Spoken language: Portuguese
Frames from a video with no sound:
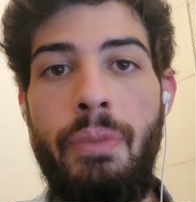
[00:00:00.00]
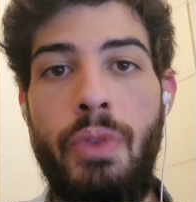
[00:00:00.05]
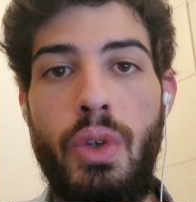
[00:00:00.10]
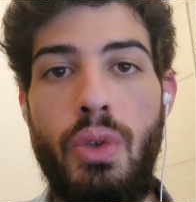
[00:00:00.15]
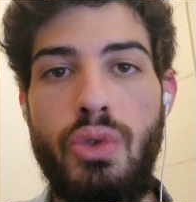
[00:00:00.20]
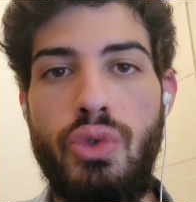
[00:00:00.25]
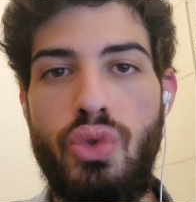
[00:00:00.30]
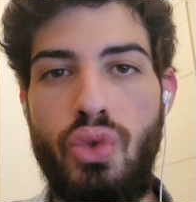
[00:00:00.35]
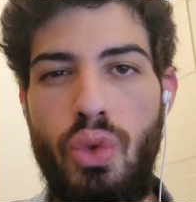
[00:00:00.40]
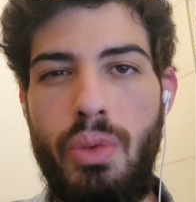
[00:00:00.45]

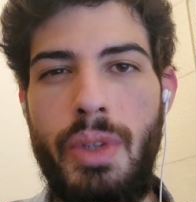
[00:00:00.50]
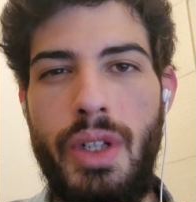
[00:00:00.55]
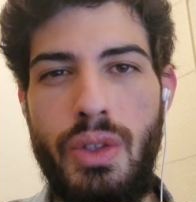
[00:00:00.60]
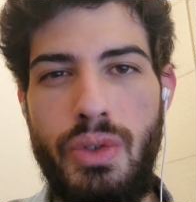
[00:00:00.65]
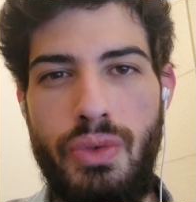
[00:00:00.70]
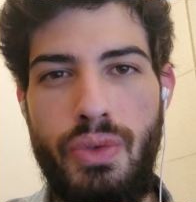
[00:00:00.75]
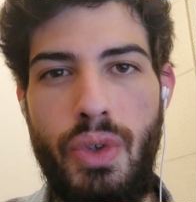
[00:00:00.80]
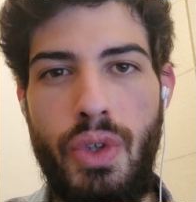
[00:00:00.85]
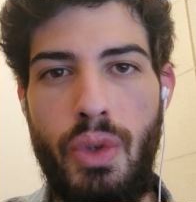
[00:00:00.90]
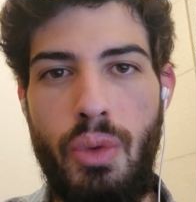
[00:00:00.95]
os números
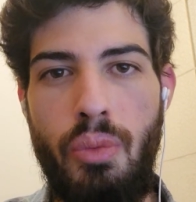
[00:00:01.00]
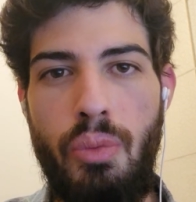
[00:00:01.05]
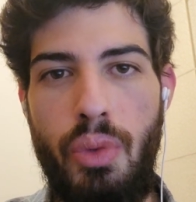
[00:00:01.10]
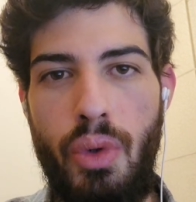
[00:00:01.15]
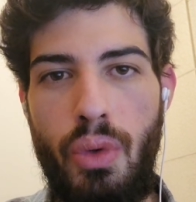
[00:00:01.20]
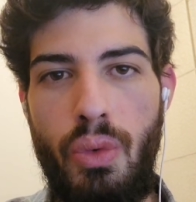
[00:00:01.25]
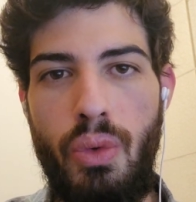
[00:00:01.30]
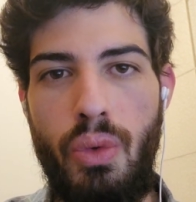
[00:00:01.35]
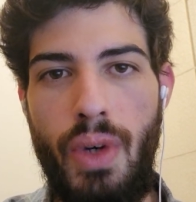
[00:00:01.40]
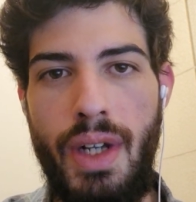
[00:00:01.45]
foram um
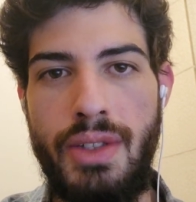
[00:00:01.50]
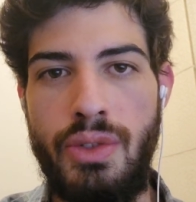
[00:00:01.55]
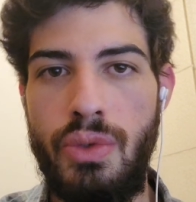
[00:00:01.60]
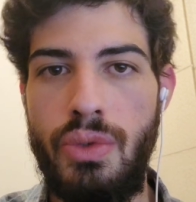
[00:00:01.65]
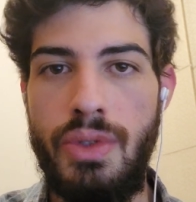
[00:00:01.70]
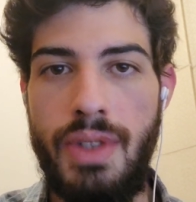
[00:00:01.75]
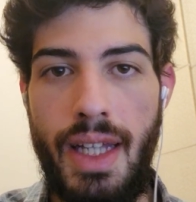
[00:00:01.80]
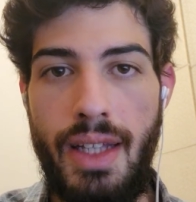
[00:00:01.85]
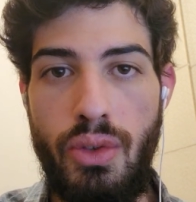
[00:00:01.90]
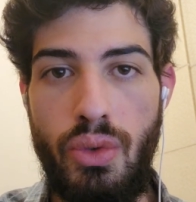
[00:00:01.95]
pouco
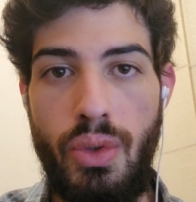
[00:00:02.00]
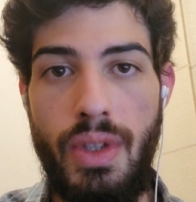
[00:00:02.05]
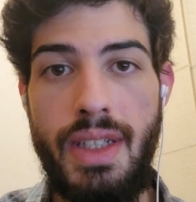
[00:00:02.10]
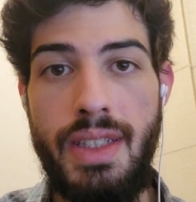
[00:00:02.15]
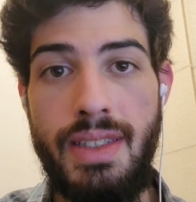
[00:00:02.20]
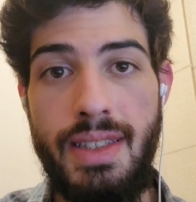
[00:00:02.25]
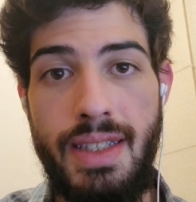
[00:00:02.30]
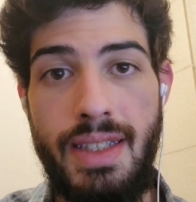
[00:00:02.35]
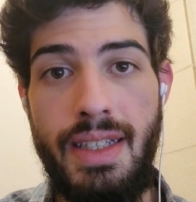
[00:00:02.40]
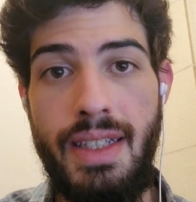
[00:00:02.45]

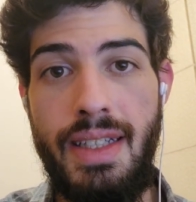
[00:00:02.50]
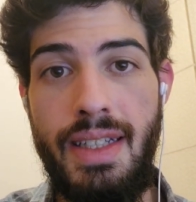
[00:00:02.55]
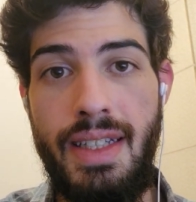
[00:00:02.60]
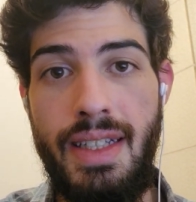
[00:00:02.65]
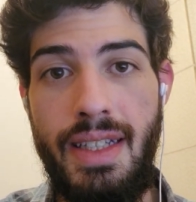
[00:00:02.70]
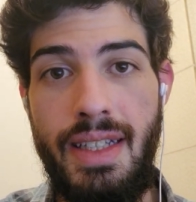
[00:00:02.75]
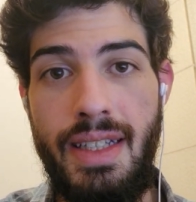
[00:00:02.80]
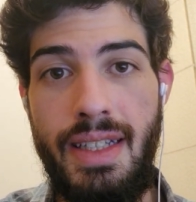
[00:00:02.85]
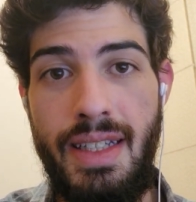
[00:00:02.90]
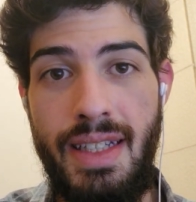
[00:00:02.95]
assustadores
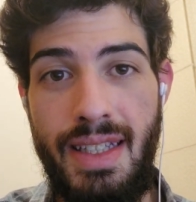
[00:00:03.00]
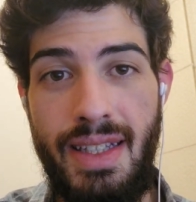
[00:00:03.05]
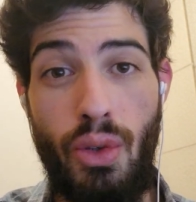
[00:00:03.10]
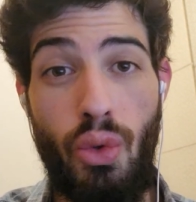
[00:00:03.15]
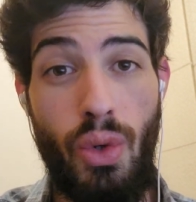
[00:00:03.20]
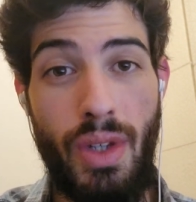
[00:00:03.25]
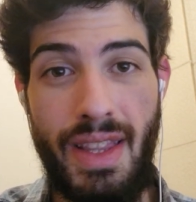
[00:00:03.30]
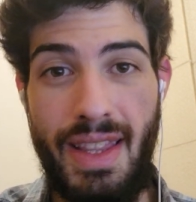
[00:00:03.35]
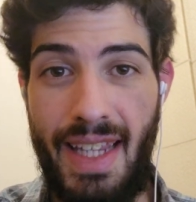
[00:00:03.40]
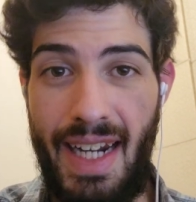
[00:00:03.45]
e
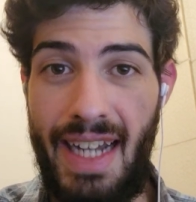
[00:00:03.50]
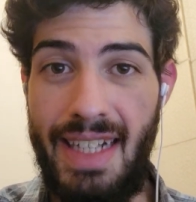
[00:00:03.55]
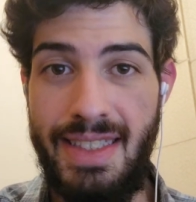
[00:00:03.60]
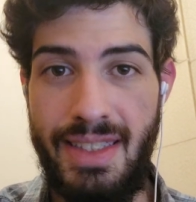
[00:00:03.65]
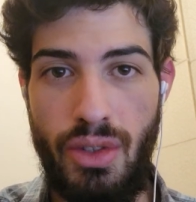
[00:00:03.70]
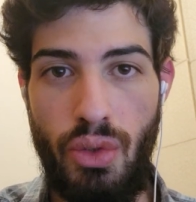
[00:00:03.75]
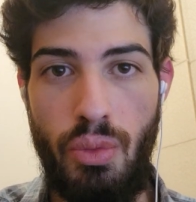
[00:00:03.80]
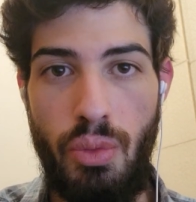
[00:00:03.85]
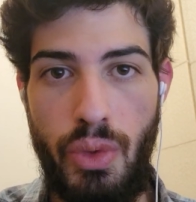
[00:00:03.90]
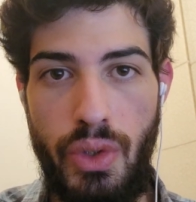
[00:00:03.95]

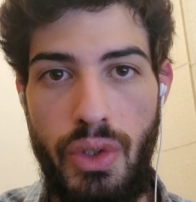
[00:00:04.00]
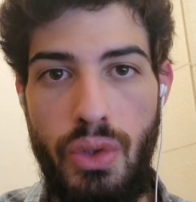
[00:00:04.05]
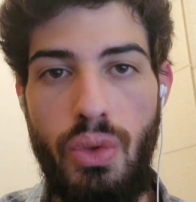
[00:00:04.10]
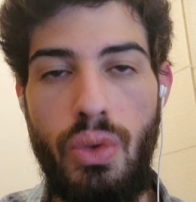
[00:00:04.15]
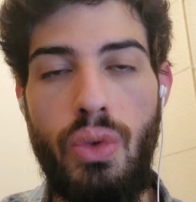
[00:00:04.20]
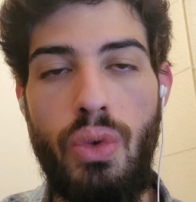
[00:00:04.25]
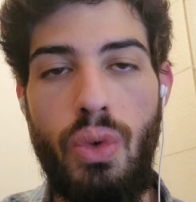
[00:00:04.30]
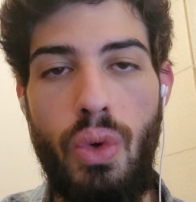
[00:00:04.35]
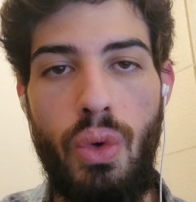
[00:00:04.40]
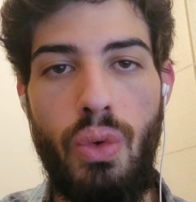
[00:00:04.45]
contrastam
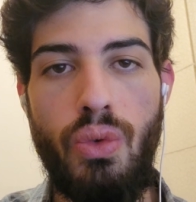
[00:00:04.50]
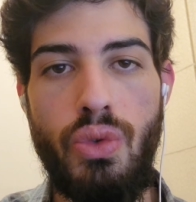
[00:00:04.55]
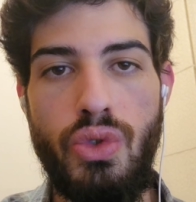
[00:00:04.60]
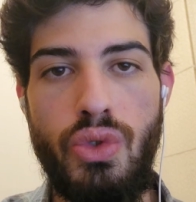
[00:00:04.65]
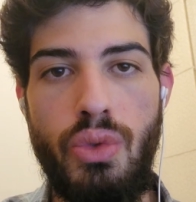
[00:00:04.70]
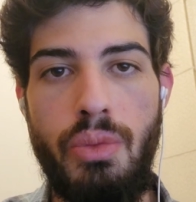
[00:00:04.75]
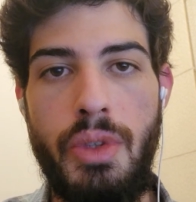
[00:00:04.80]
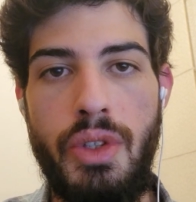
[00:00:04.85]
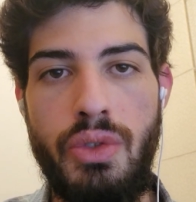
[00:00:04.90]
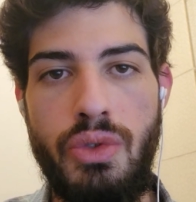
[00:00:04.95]
muito com os
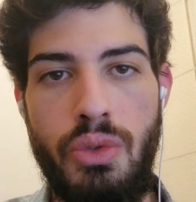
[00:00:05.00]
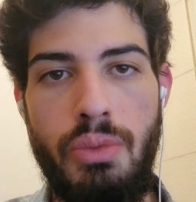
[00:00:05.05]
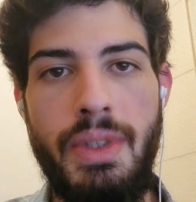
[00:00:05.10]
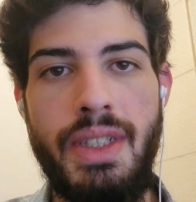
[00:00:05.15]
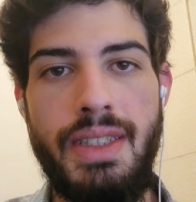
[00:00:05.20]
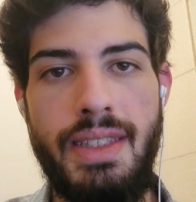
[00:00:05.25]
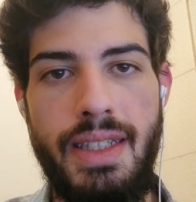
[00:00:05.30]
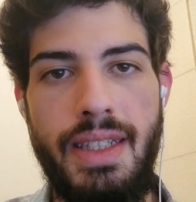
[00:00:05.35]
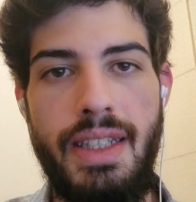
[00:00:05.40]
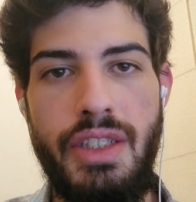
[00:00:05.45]
números do
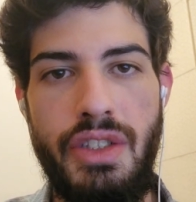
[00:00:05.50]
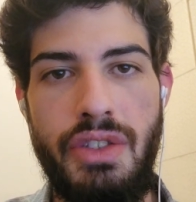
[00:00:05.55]
Mancini.